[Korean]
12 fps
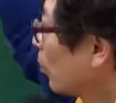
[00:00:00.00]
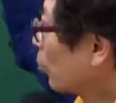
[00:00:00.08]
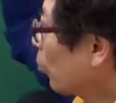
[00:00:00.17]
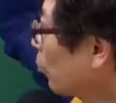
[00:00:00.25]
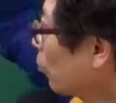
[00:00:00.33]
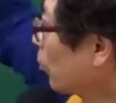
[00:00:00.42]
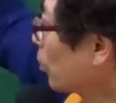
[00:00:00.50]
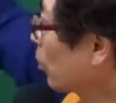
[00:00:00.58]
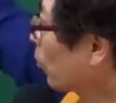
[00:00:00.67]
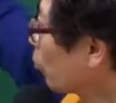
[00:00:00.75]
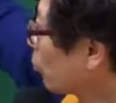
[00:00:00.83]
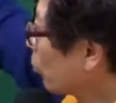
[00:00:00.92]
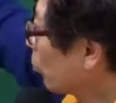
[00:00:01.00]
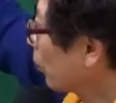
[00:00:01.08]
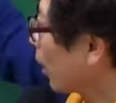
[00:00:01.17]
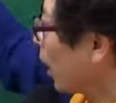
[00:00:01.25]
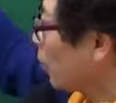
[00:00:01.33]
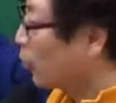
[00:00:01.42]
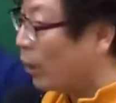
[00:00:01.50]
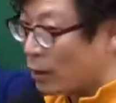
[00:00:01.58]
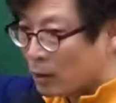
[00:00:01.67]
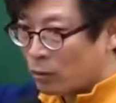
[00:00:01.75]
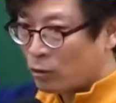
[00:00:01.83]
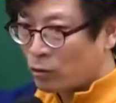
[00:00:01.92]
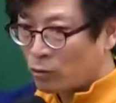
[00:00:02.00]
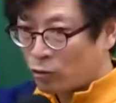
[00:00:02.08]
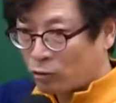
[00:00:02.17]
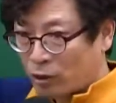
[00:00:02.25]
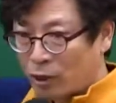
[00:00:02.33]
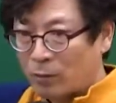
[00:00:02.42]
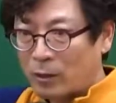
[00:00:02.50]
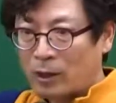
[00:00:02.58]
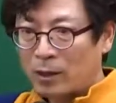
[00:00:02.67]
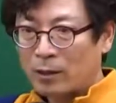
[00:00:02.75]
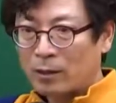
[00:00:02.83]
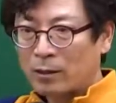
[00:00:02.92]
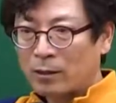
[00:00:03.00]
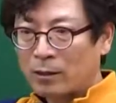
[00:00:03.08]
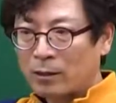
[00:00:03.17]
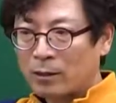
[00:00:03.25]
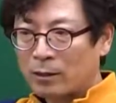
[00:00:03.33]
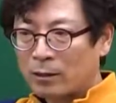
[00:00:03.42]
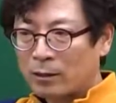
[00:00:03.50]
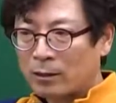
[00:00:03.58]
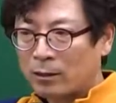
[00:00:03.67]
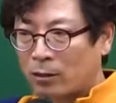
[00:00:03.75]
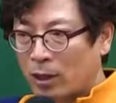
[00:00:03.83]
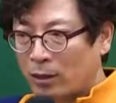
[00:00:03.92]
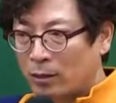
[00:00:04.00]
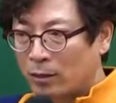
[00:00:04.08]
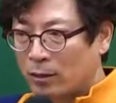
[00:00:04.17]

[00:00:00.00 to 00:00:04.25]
소유권을 목적으로 가압류나 가처분 들어오면 주등기합니다. 오케이?